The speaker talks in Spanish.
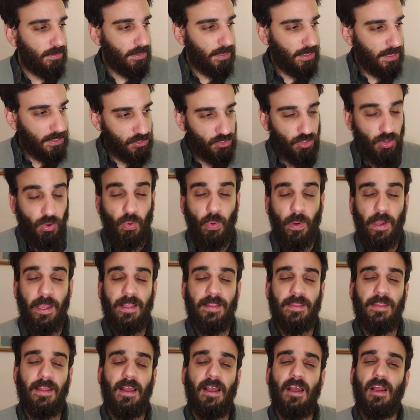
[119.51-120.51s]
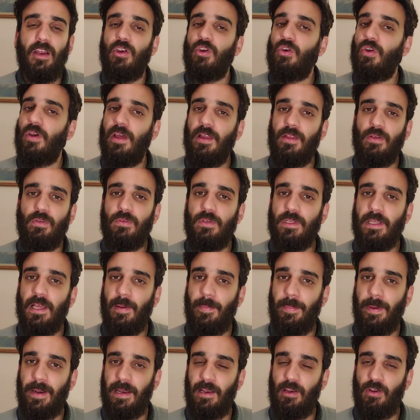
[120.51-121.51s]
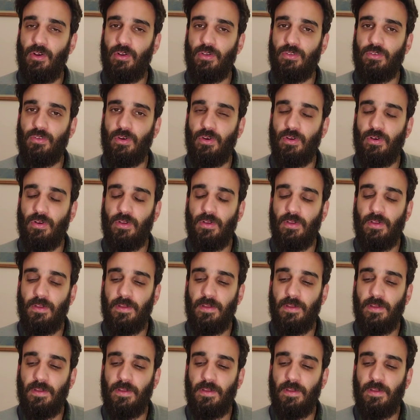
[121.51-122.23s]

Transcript: Eso cuesta, no es de un día para el otro,